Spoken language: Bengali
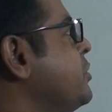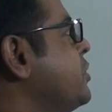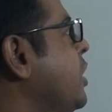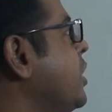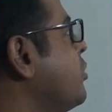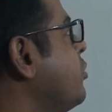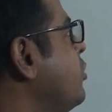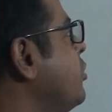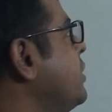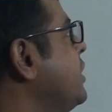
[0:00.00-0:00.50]

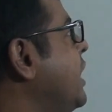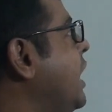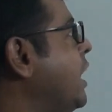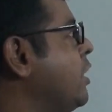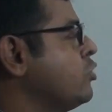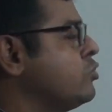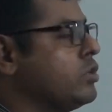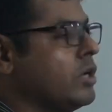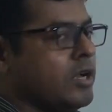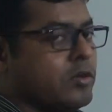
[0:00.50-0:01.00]
বিষয়গুলো নিয়ে
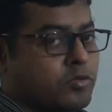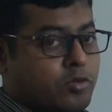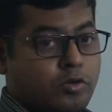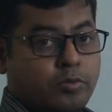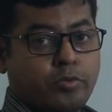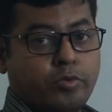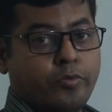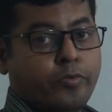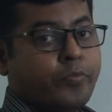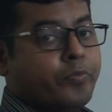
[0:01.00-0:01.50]
আলোচনা
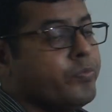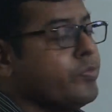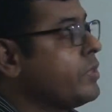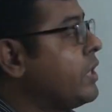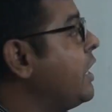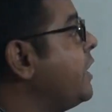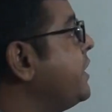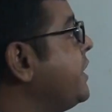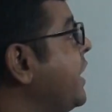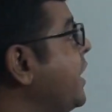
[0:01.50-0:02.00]
করব
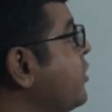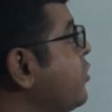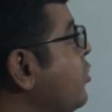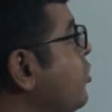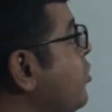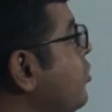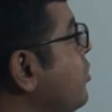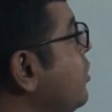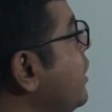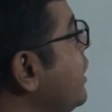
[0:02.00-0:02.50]
তাহলে
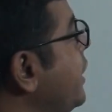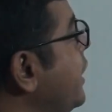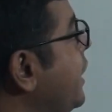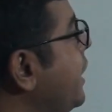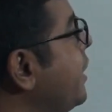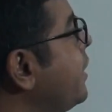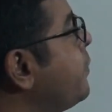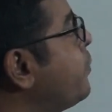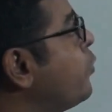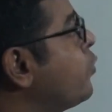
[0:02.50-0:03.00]
ডেটল
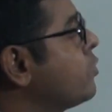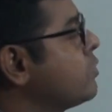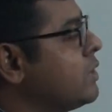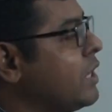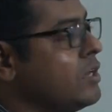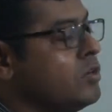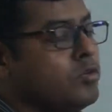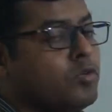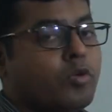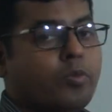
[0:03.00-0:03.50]
এর
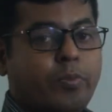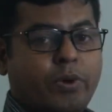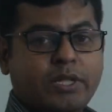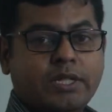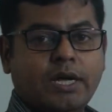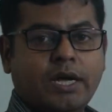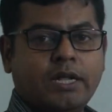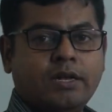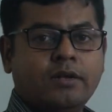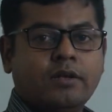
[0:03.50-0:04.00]
প্রধান
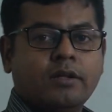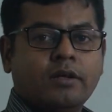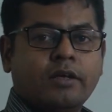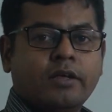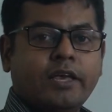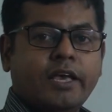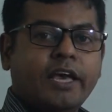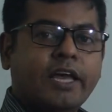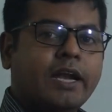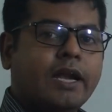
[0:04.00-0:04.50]
উপাদান
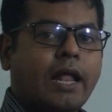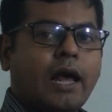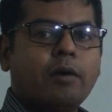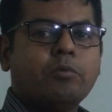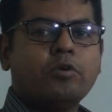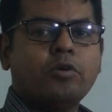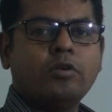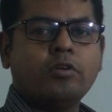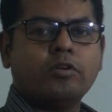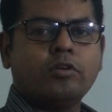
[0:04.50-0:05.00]
এর নাম
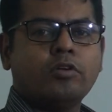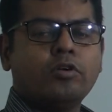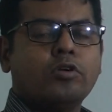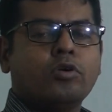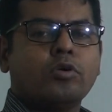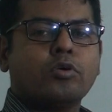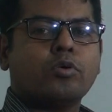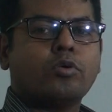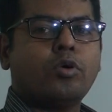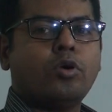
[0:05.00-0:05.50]
হলো
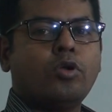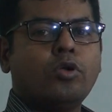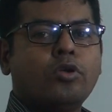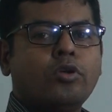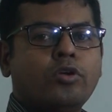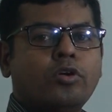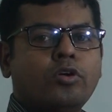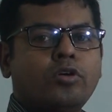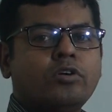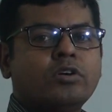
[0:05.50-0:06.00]

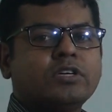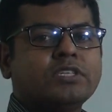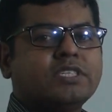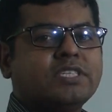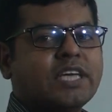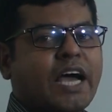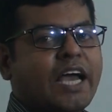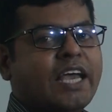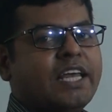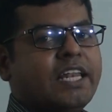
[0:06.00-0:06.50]

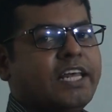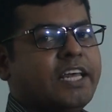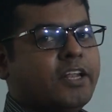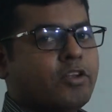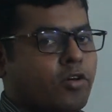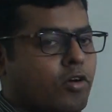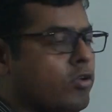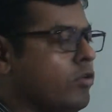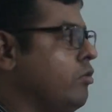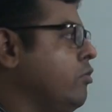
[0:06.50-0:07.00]

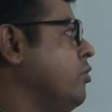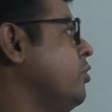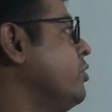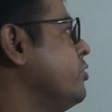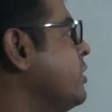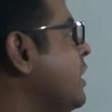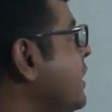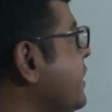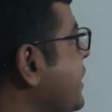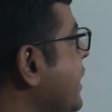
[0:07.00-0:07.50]
কোলোরোজাইলিনল
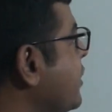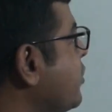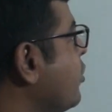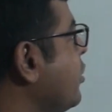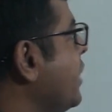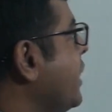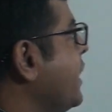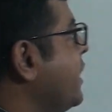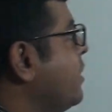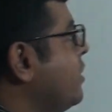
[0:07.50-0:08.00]
তাহলে
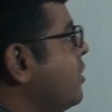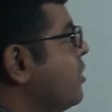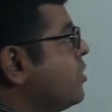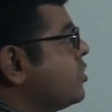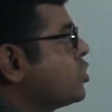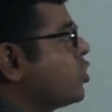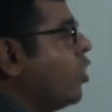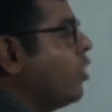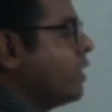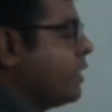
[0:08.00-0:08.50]
ডেটলের
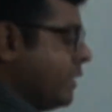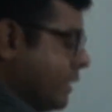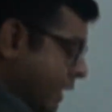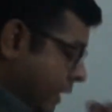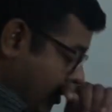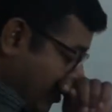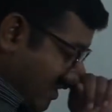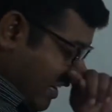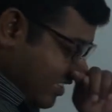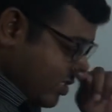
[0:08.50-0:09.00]
সং
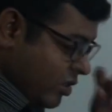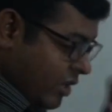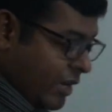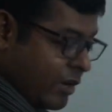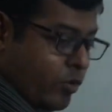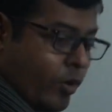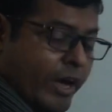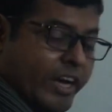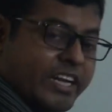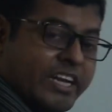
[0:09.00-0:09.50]
ডেটল আসলে
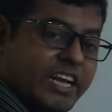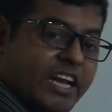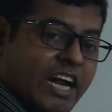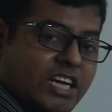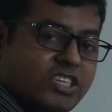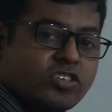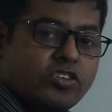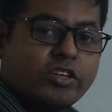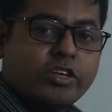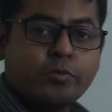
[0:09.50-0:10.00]
কয়েকটি
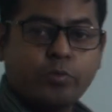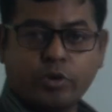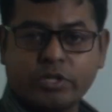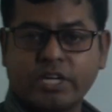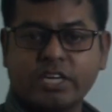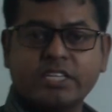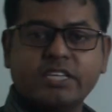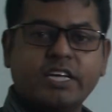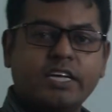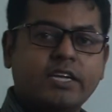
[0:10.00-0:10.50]
রাসায়নিক
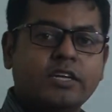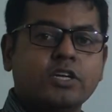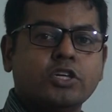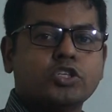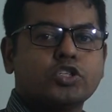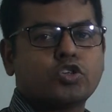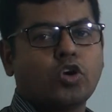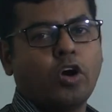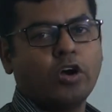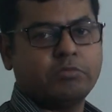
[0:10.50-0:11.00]
পদার্থের
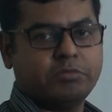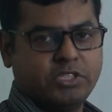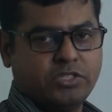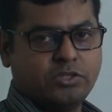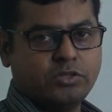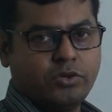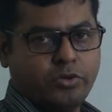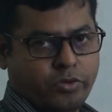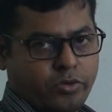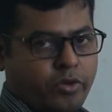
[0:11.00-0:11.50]

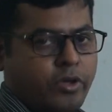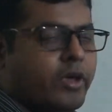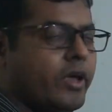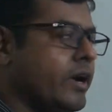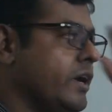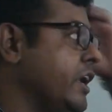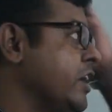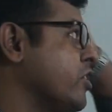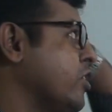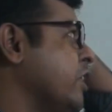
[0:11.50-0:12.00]
সংমিশ্রণ
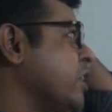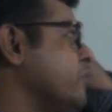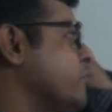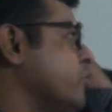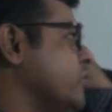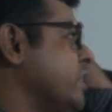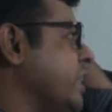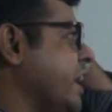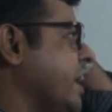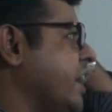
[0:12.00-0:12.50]
ডেটলের
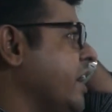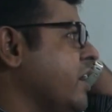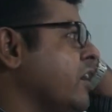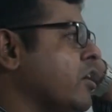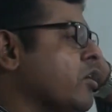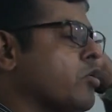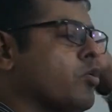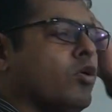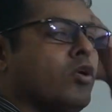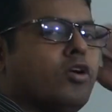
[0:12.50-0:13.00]
মধ্যে
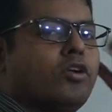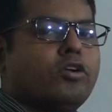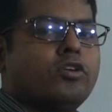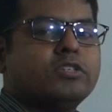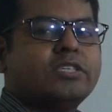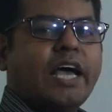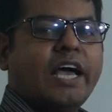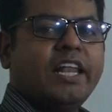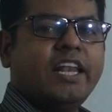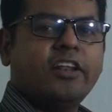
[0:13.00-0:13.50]

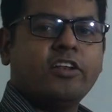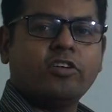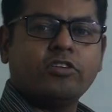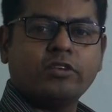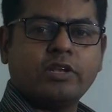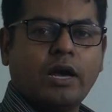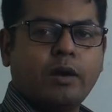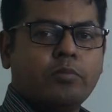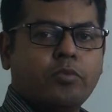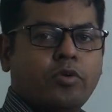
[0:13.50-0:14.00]
কোলোরোজাইলিনল
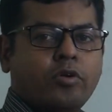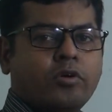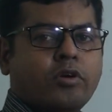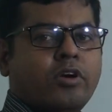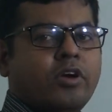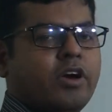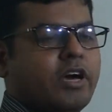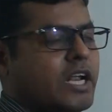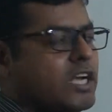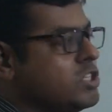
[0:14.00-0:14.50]
নামক
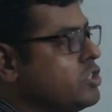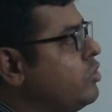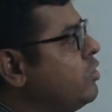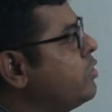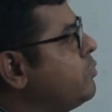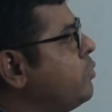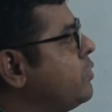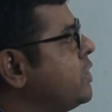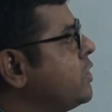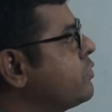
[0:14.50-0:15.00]

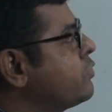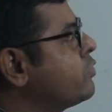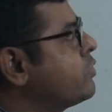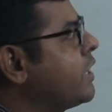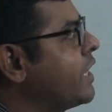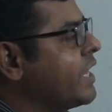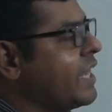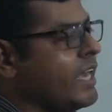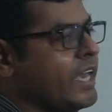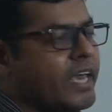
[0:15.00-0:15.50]
রাসায়নিক পদার্থ
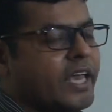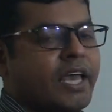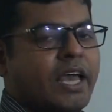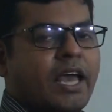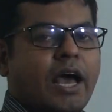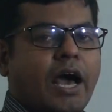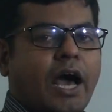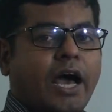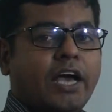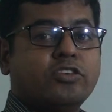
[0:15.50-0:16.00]
থাকে
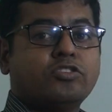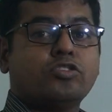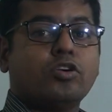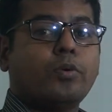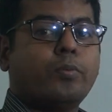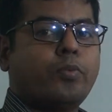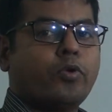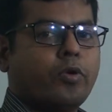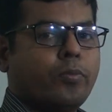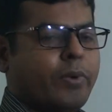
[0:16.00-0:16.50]

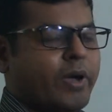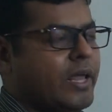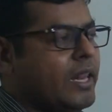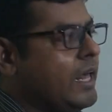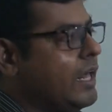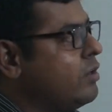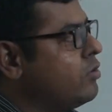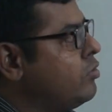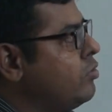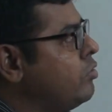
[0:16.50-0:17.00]
আইসোপ্রোপাইল
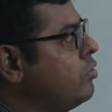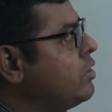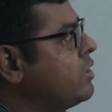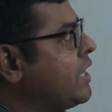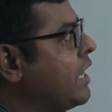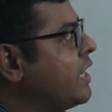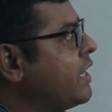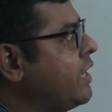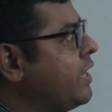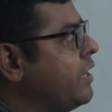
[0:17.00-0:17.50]
অ্যালকোহল
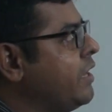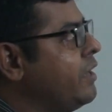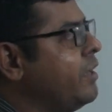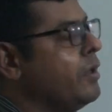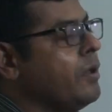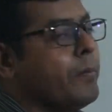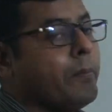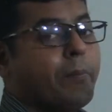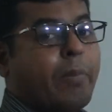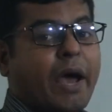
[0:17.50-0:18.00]
থাকে
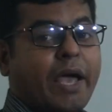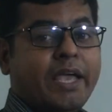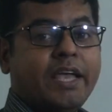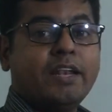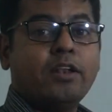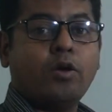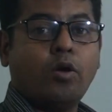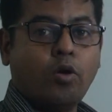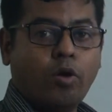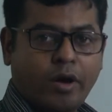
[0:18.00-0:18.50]

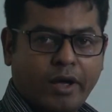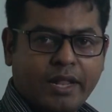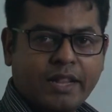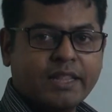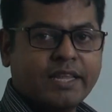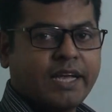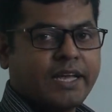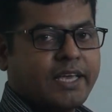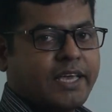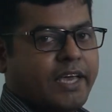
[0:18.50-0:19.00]
পাইন অয়েল
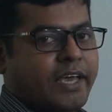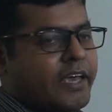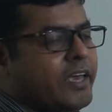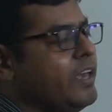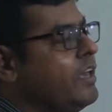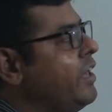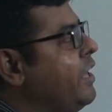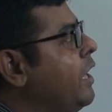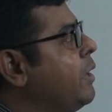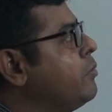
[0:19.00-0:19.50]
থাকে
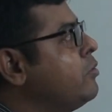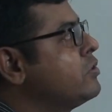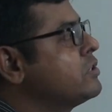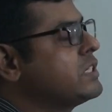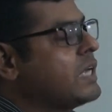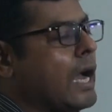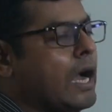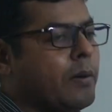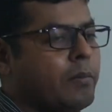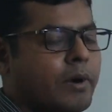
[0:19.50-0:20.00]
এবং
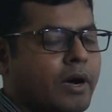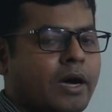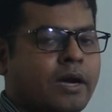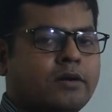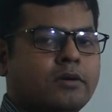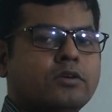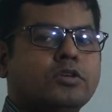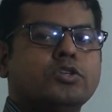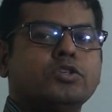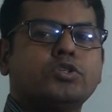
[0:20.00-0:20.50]

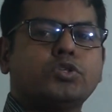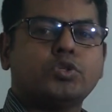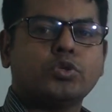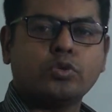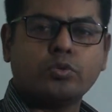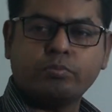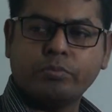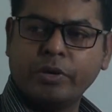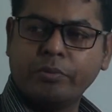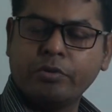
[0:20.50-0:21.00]
সাবান
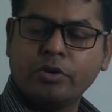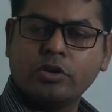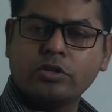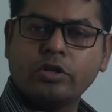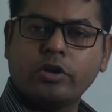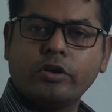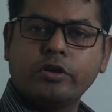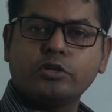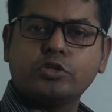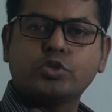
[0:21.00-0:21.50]
বিভিন্ন
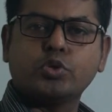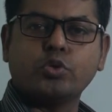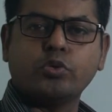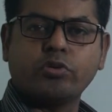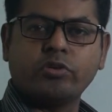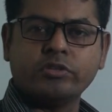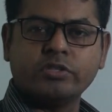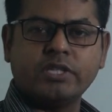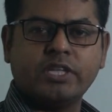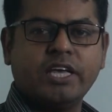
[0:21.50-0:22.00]
ধরনের
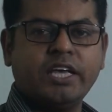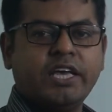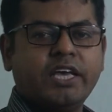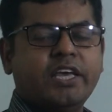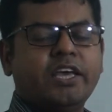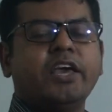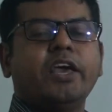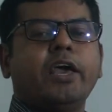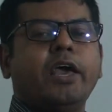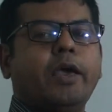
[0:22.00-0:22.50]
সুগন্ধি
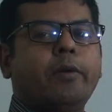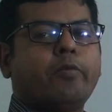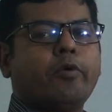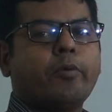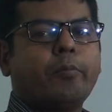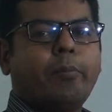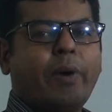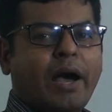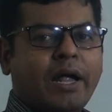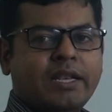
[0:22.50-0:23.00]
এবং
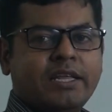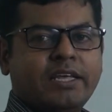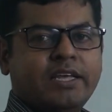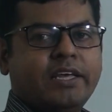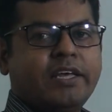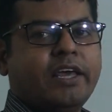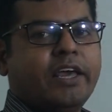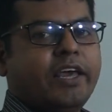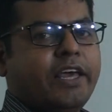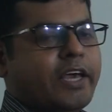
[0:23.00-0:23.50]
পানি
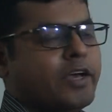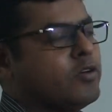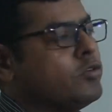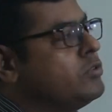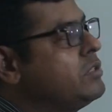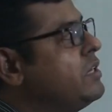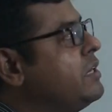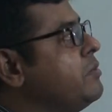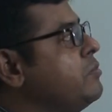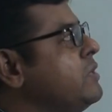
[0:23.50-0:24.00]

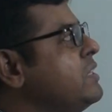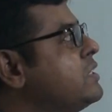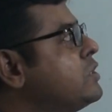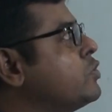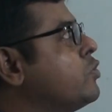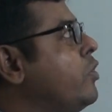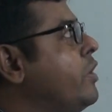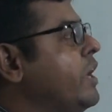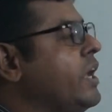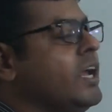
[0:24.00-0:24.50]
একত্রে
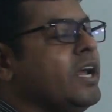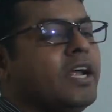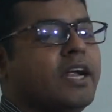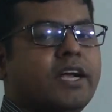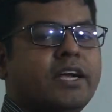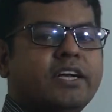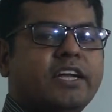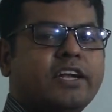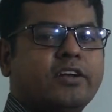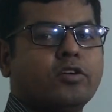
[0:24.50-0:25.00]
মিক্সড করে
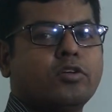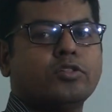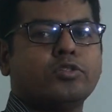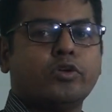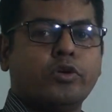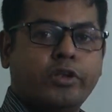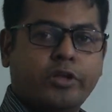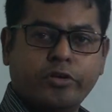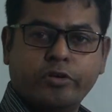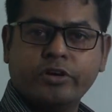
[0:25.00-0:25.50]
ডেটল
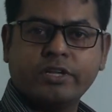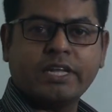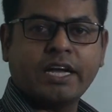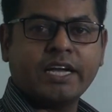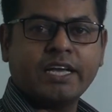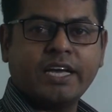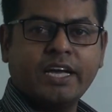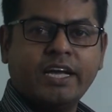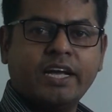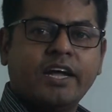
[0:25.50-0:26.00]
তৈরি হয়ে
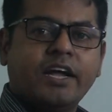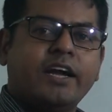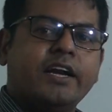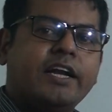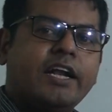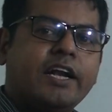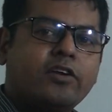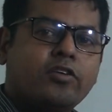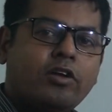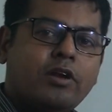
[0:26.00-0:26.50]
থাকে
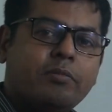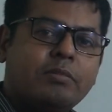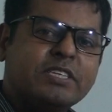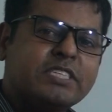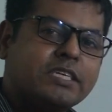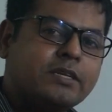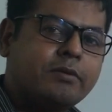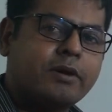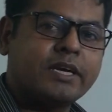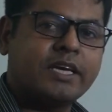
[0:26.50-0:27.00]
ডেটল
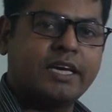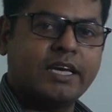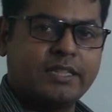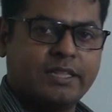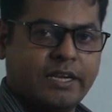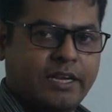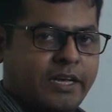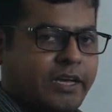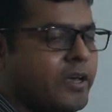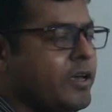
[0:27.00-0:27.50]
বেশিরভাগ
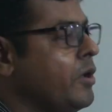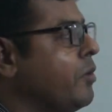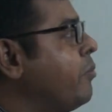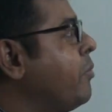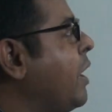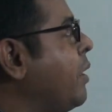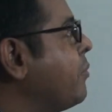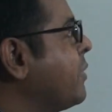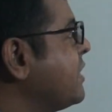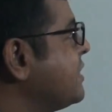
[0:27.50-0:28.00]
ক্ষেত্রে
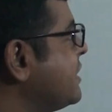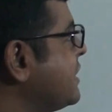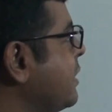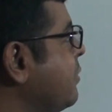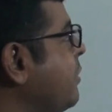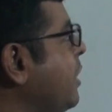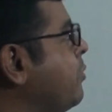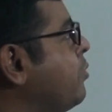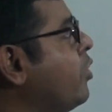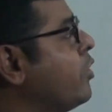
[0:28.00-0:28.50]
বা আমরা যেটা
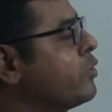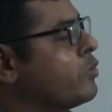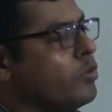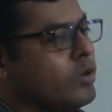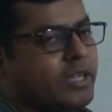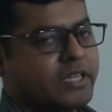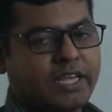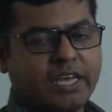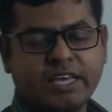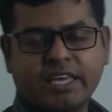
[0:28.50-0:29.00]
ব্যবহার
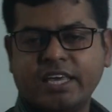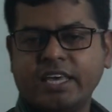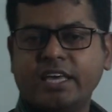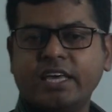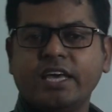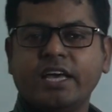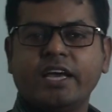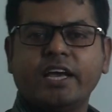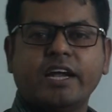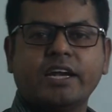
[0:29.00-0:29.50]
করে থাকি
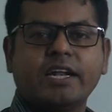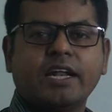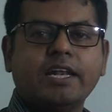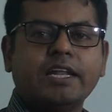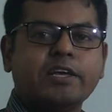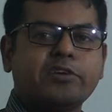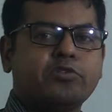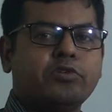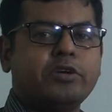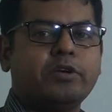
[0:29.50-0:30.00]
এটা
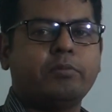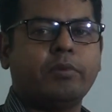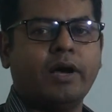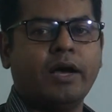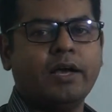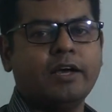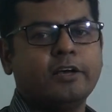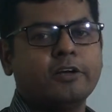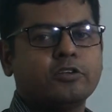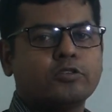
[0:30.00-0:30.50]
লিকুইড বা
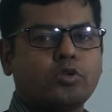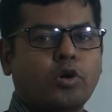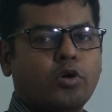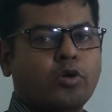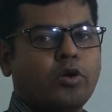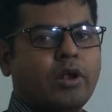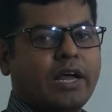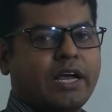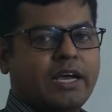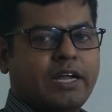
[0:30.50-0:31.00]

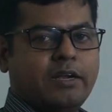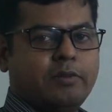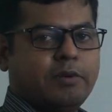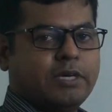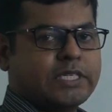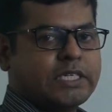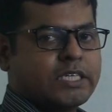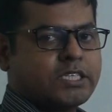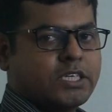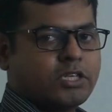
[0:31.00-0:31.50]
তরল আকারে
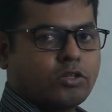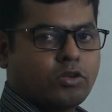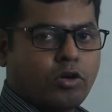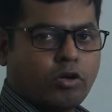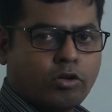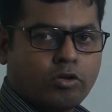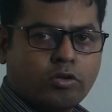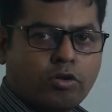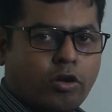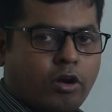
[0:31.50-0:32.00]

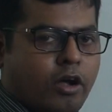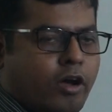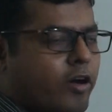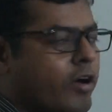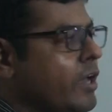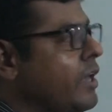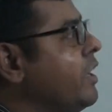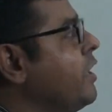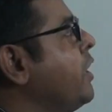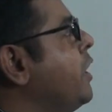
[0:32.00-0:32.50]
বাজারজাতকরণ করা
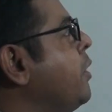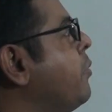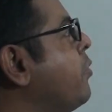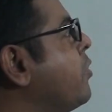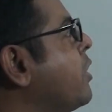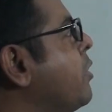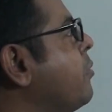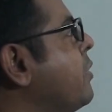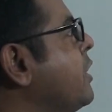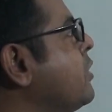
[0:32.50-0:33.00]
হয়
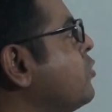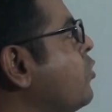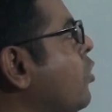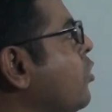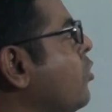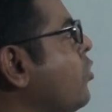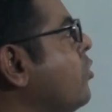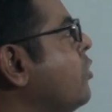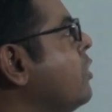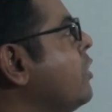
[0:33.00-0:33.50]
এবং আমরা
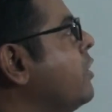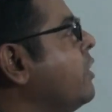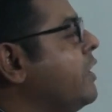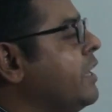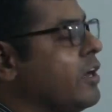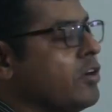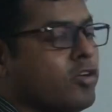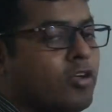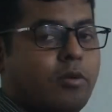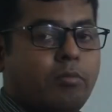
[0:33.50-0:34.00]
তরল
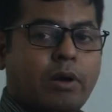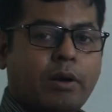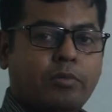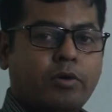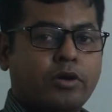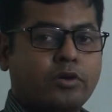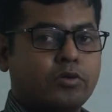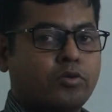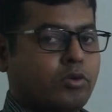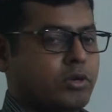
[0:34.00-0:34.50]
ডেটল
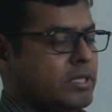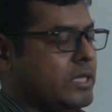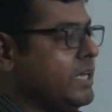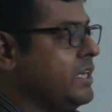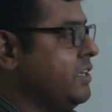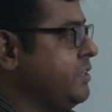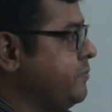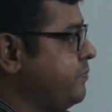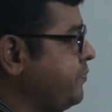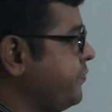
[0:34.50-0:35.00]
ব্যবহার করে
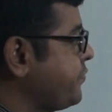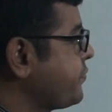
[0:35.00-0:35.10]
থাকি